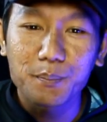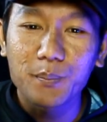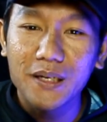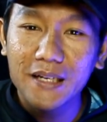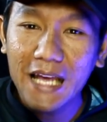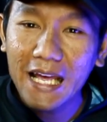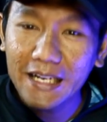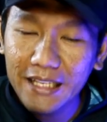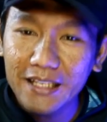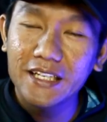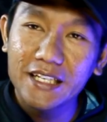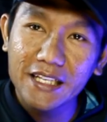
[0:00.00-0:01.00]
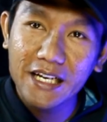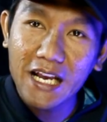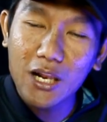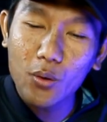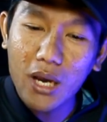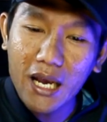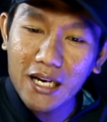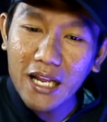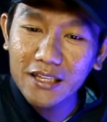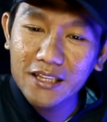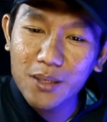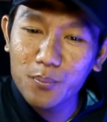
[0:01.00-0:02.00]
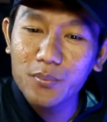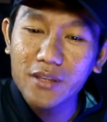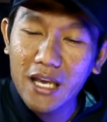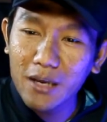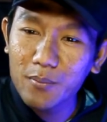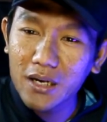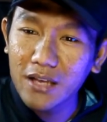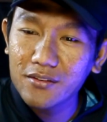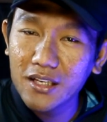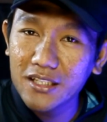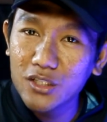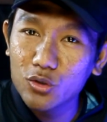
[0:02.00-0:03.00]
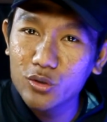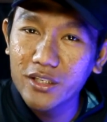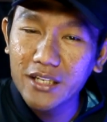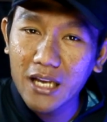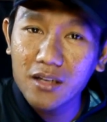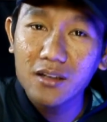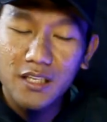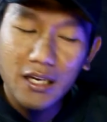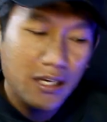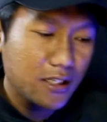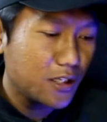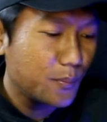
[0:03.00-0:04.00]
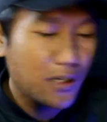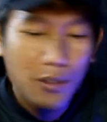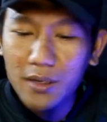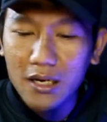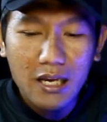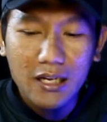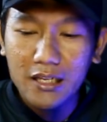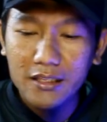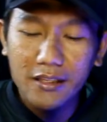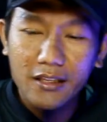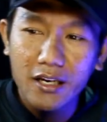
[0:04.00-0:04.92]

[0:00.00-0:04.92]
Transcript: Menarik. Ini kalau ada tim yang merasa dirugikan, jangan kemana-mana arahnya.